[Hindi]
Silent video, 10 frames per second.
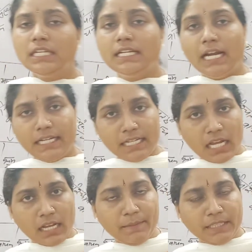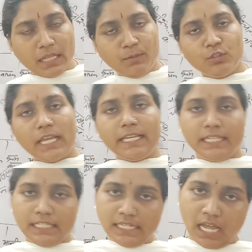गणना का मतलब होता है
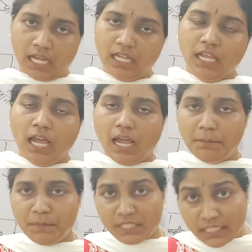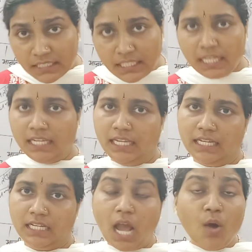गिनना हम गिनते
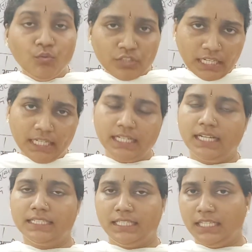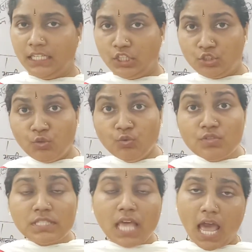हैं काउंटिंग करते हैं तो
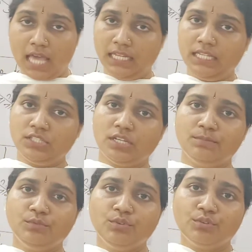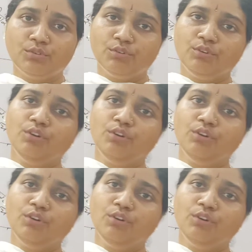उन सारे शब्दों को